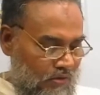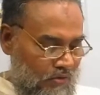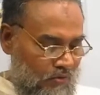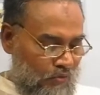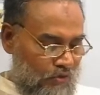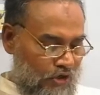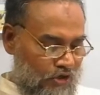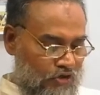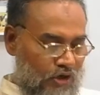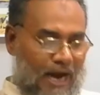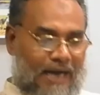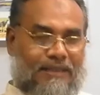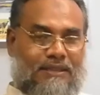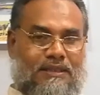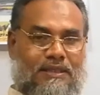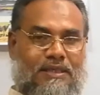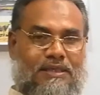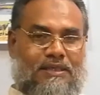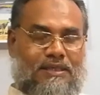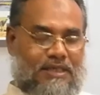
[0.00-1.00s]
উনিশশো
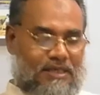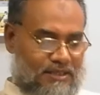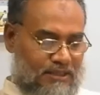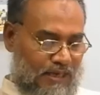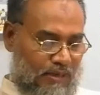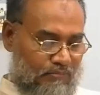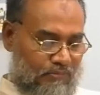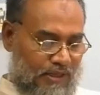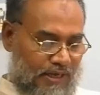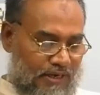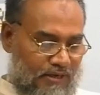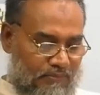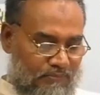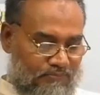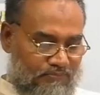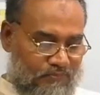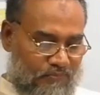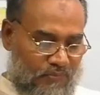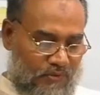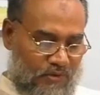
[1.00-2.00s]
আটত্রিশ খ্রিস্টাব্দে
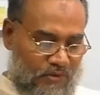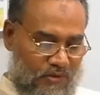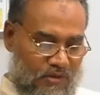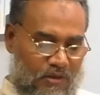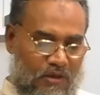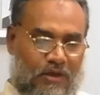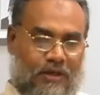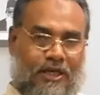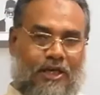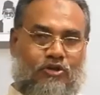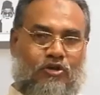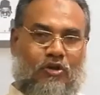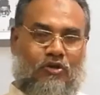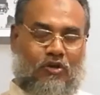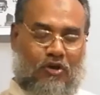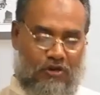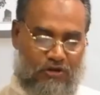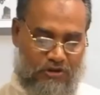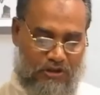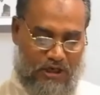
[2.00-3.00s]

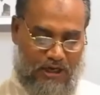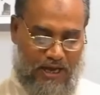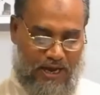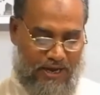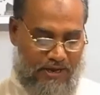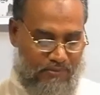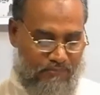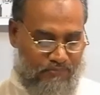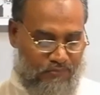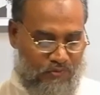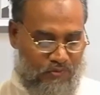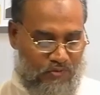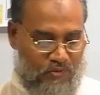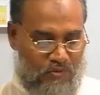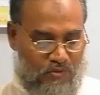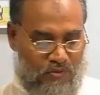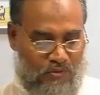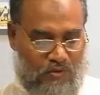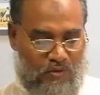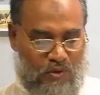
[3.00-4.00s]
কিশোরগঞ্জ জেলায়
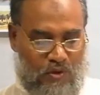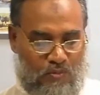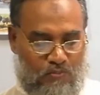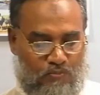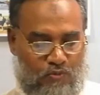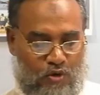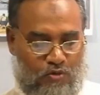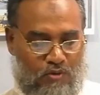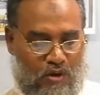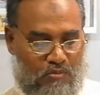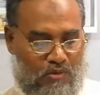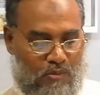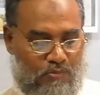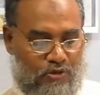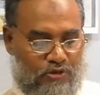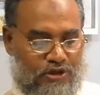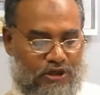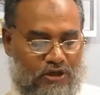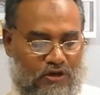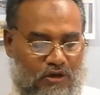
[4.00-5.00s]
পূর্ব
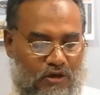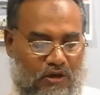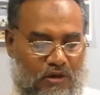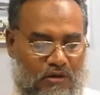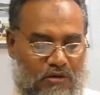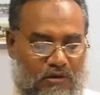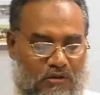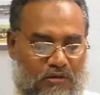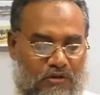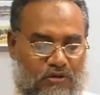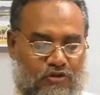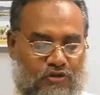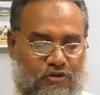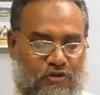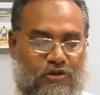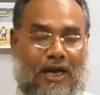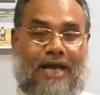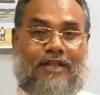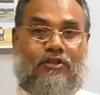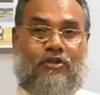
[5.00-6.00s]
ময়মনসিংহ
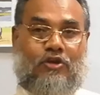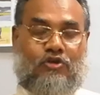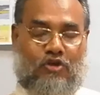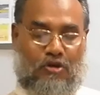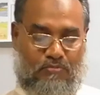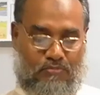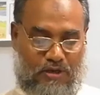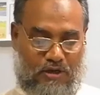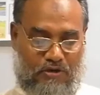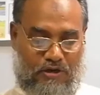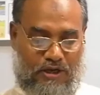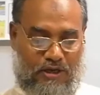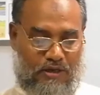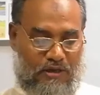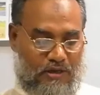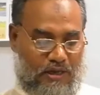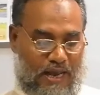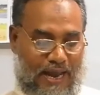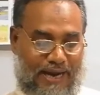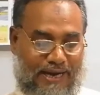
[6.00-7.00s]
সাহিত্য সম্মিলনী
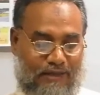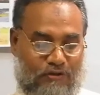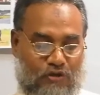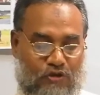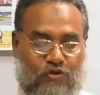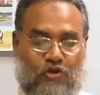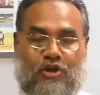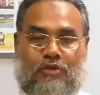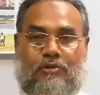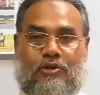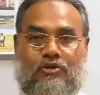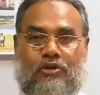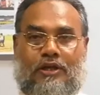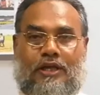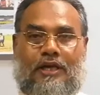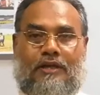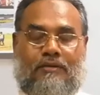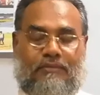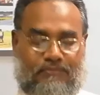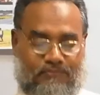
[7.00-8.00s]
একাদশ অধিবেশনে
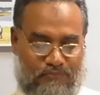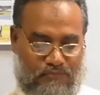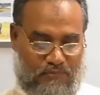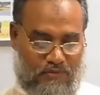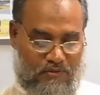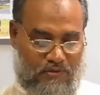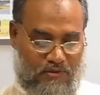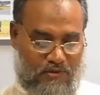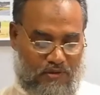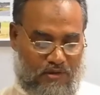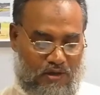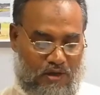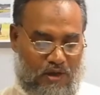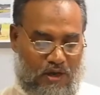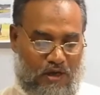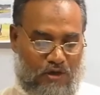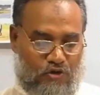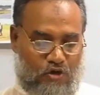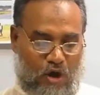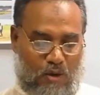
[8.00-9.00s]

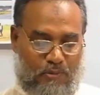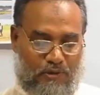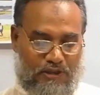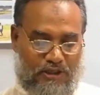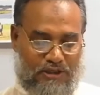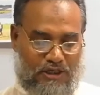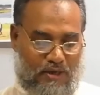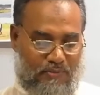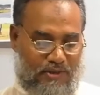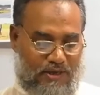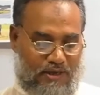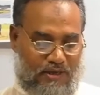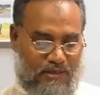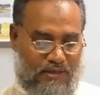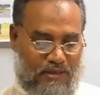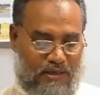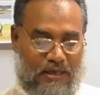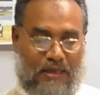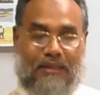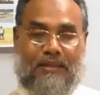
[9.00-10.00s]
সভাপতি হিসাবে
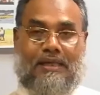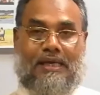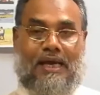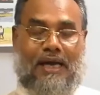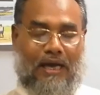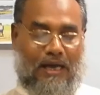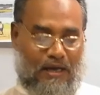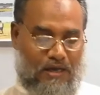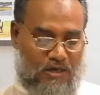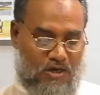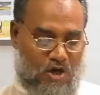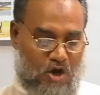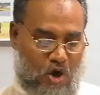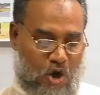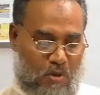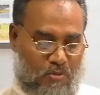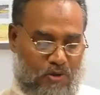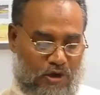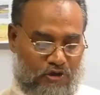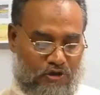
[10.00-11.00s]
দেয়া
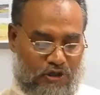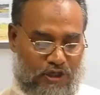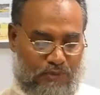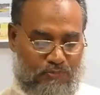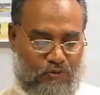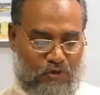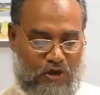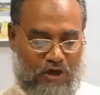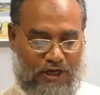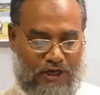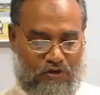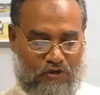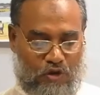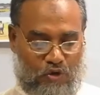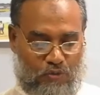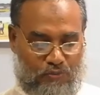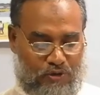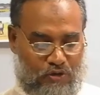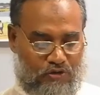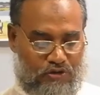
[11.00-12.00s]
অভিবাসনের পুনর্লিখিত
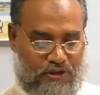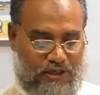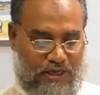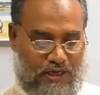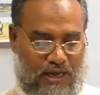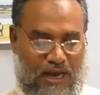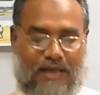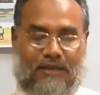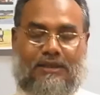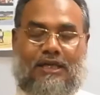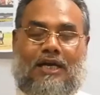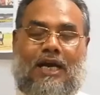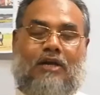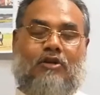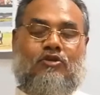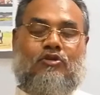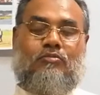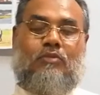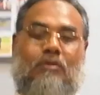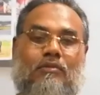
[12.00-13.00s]
রূপী হচ্ছে আজকের
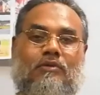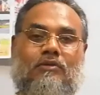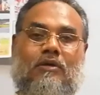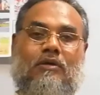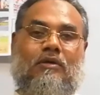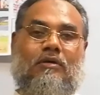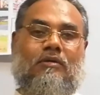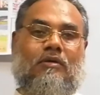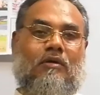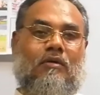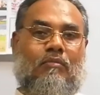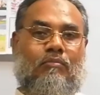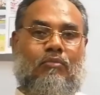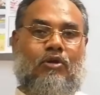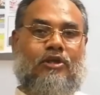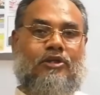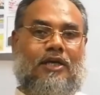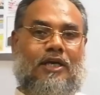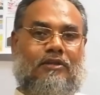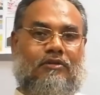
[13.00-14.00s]
আলোচনা প্রবন্ধ
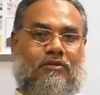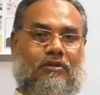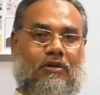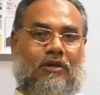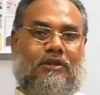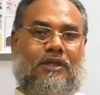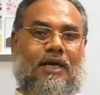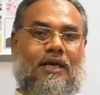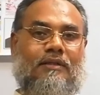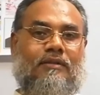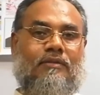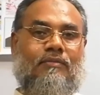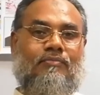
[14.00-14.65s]
পল্লী সাহিত্য অর্থাৎ